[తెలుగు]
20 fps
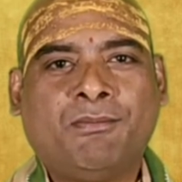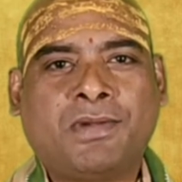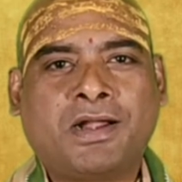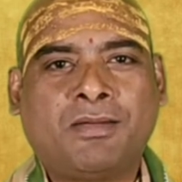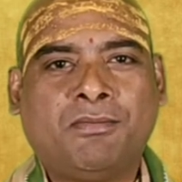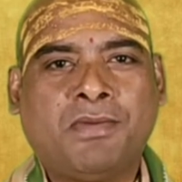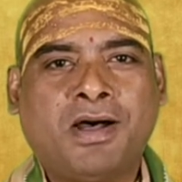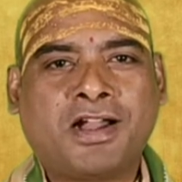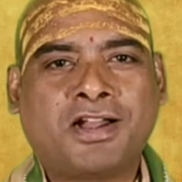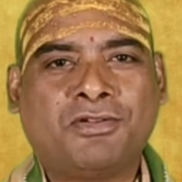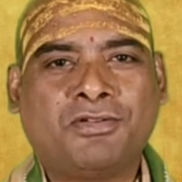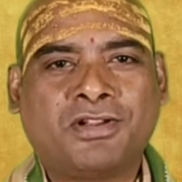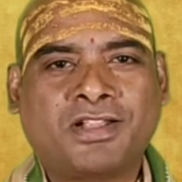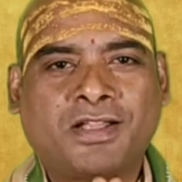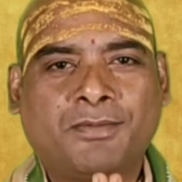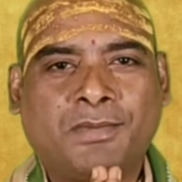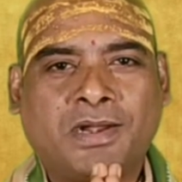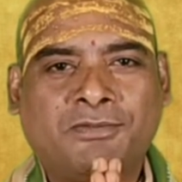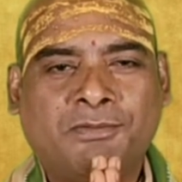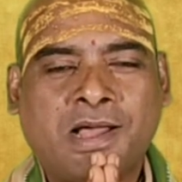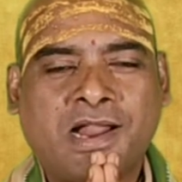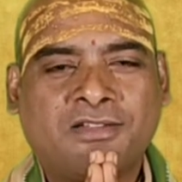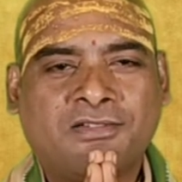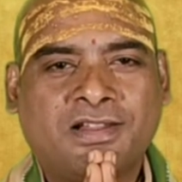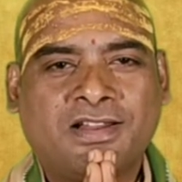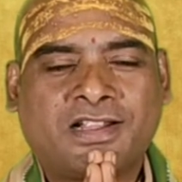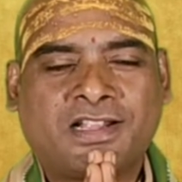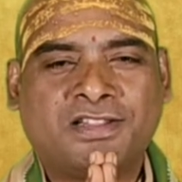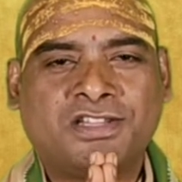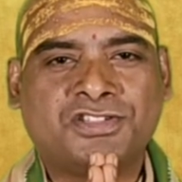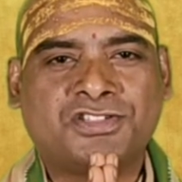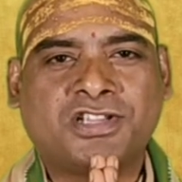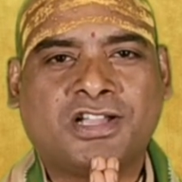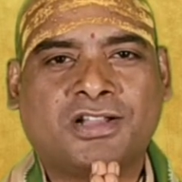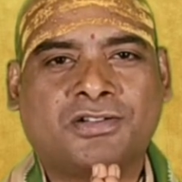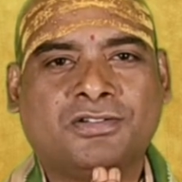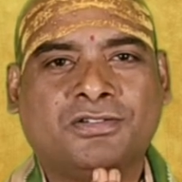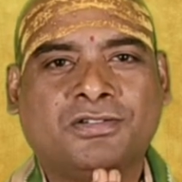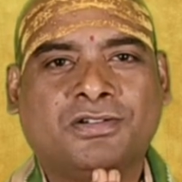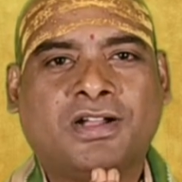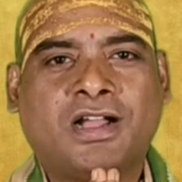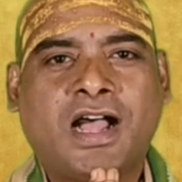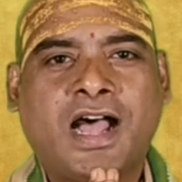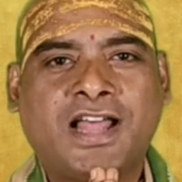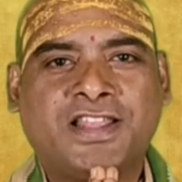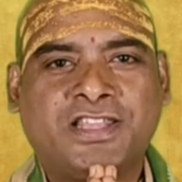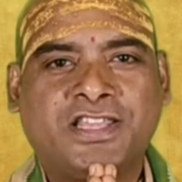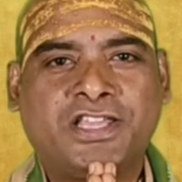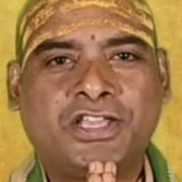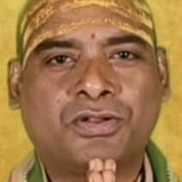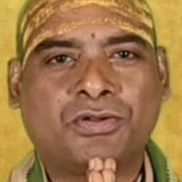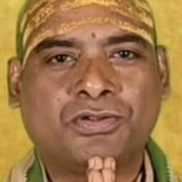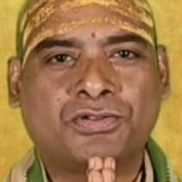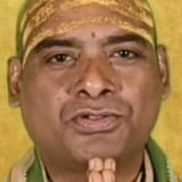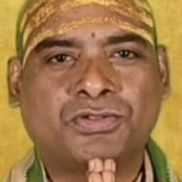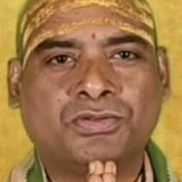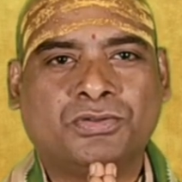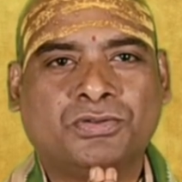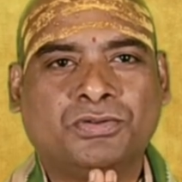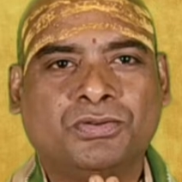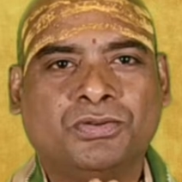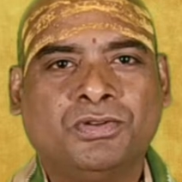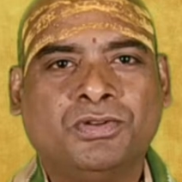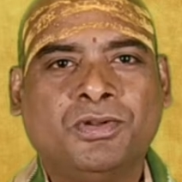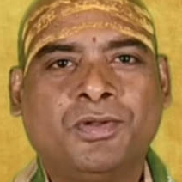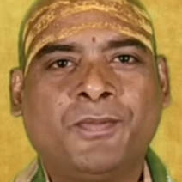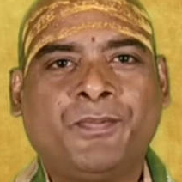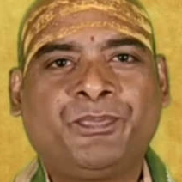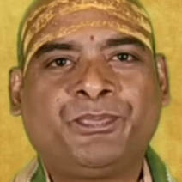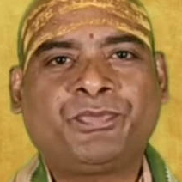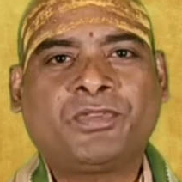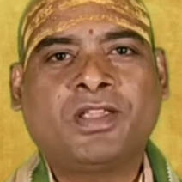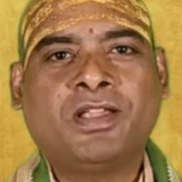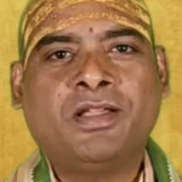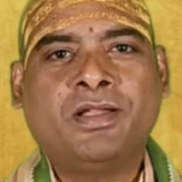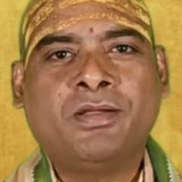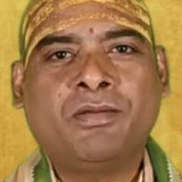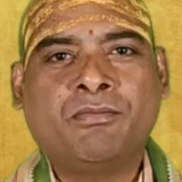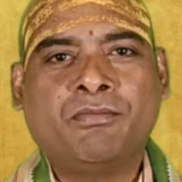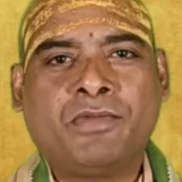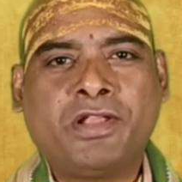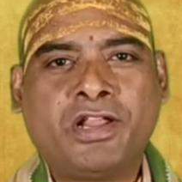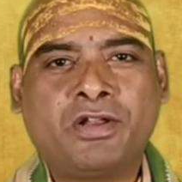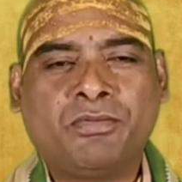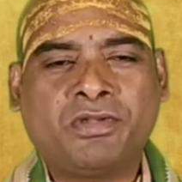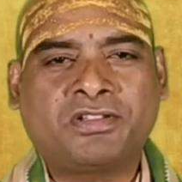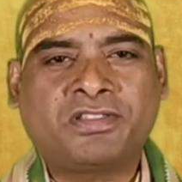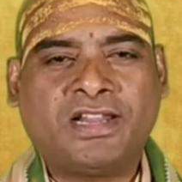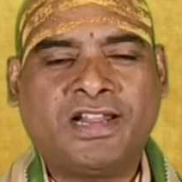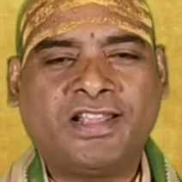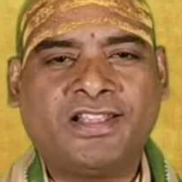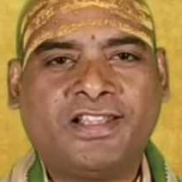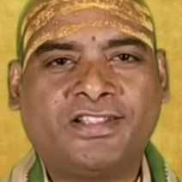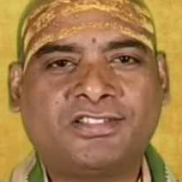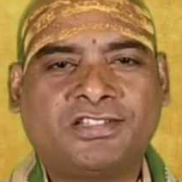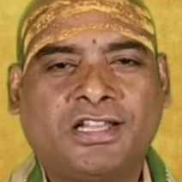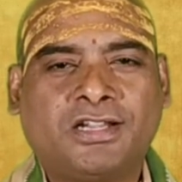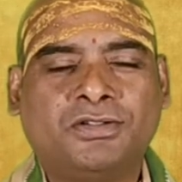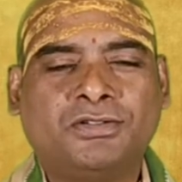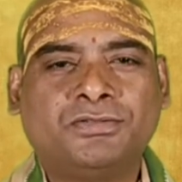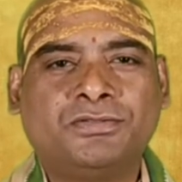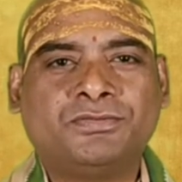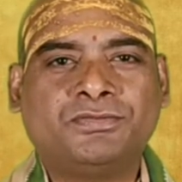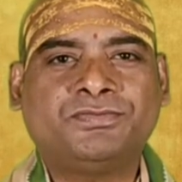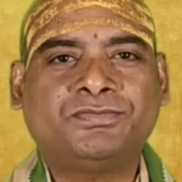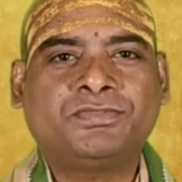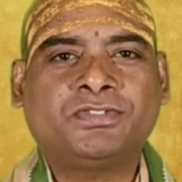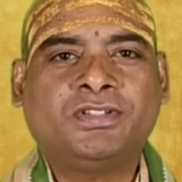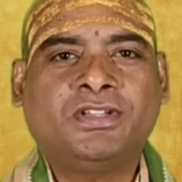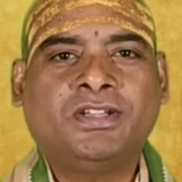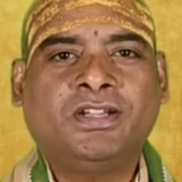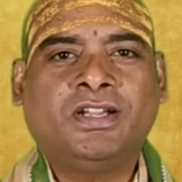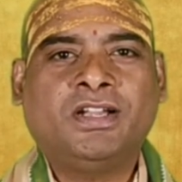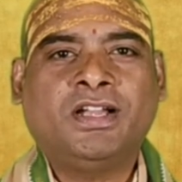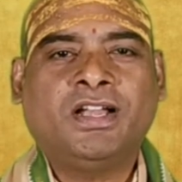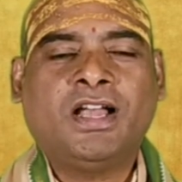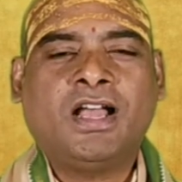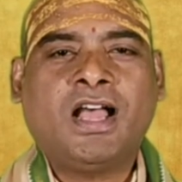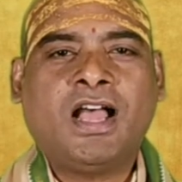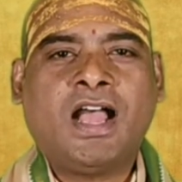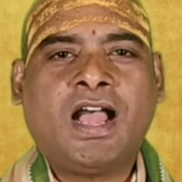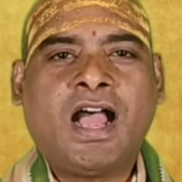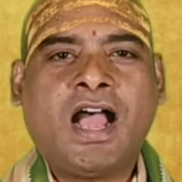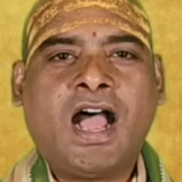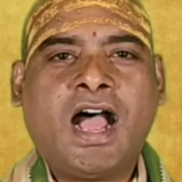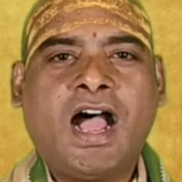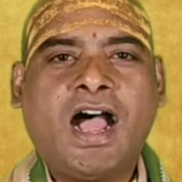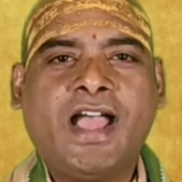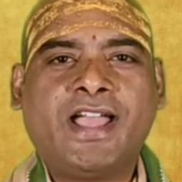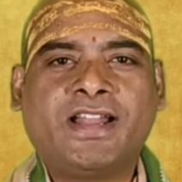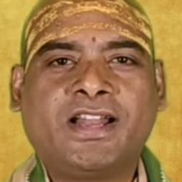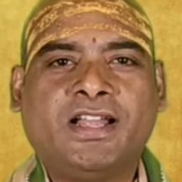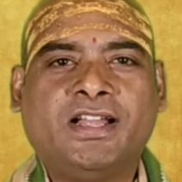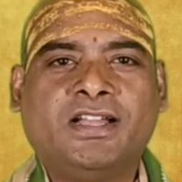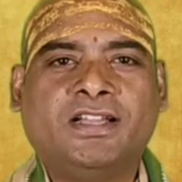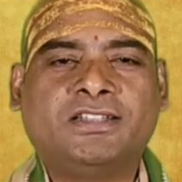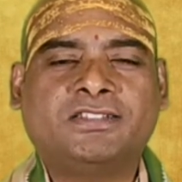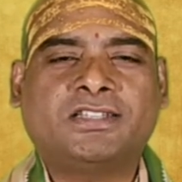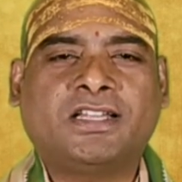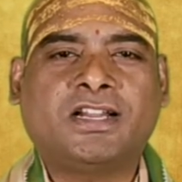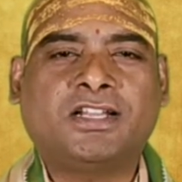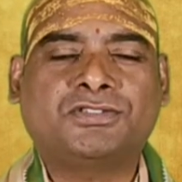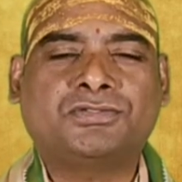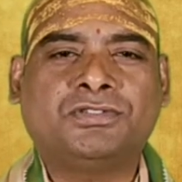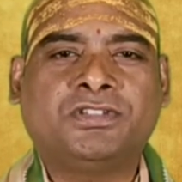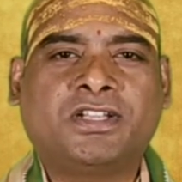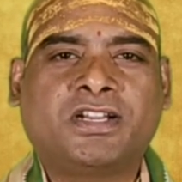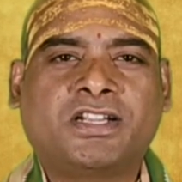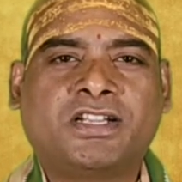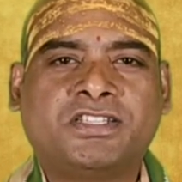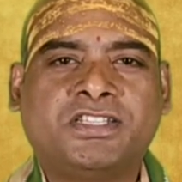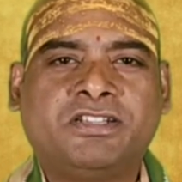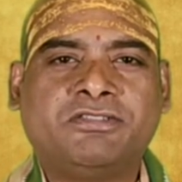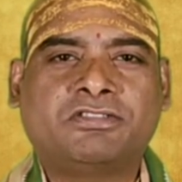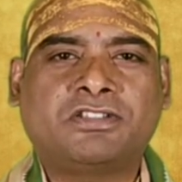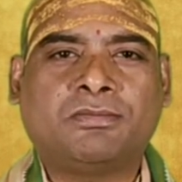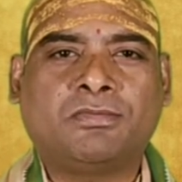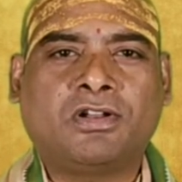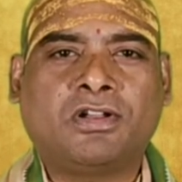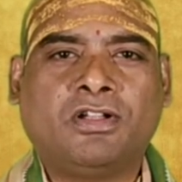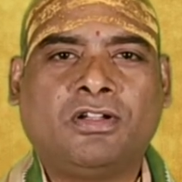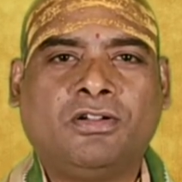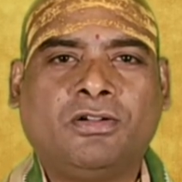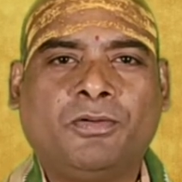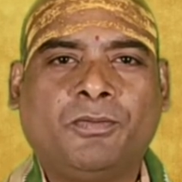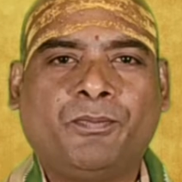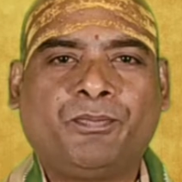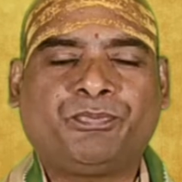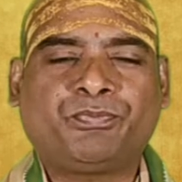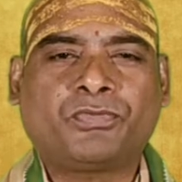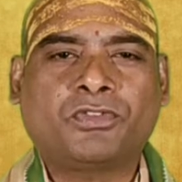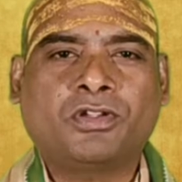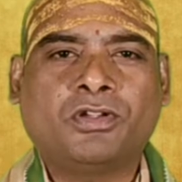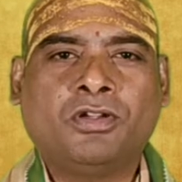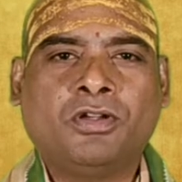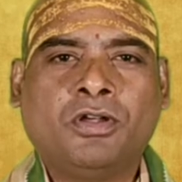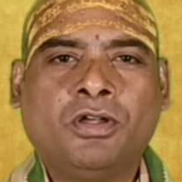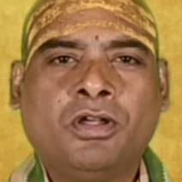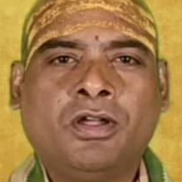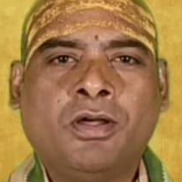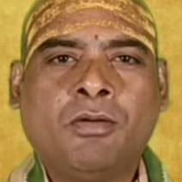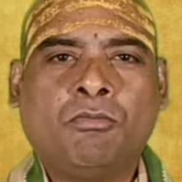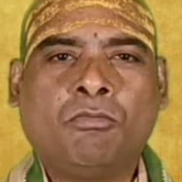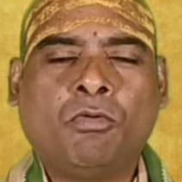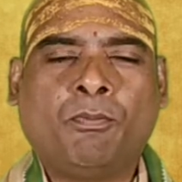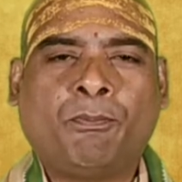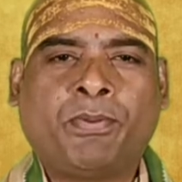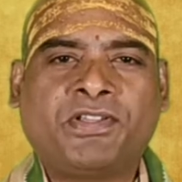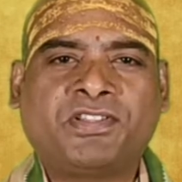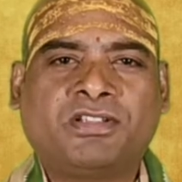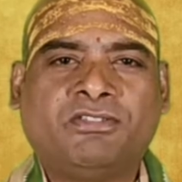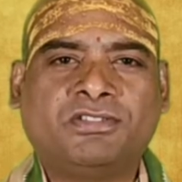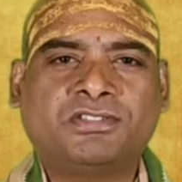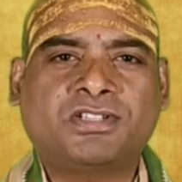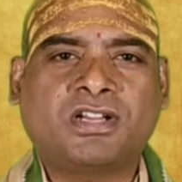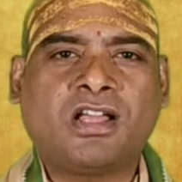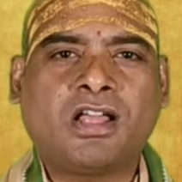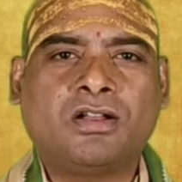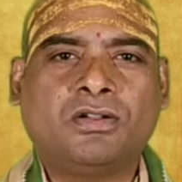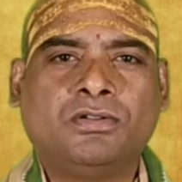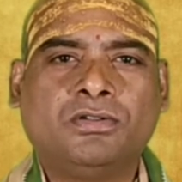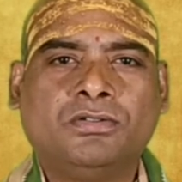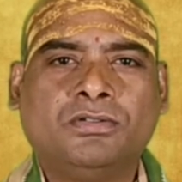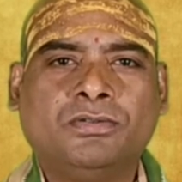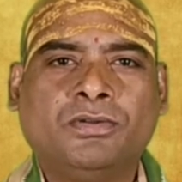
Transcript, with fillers: మన మానవులకి మన మానవాళికి అందించారు అది ఈరోజు నేను మీకు తెలియజేస్తాను ఆయన తన సుదీర్ఘ జీవితంలో ముప్పై సంవత్సరాలు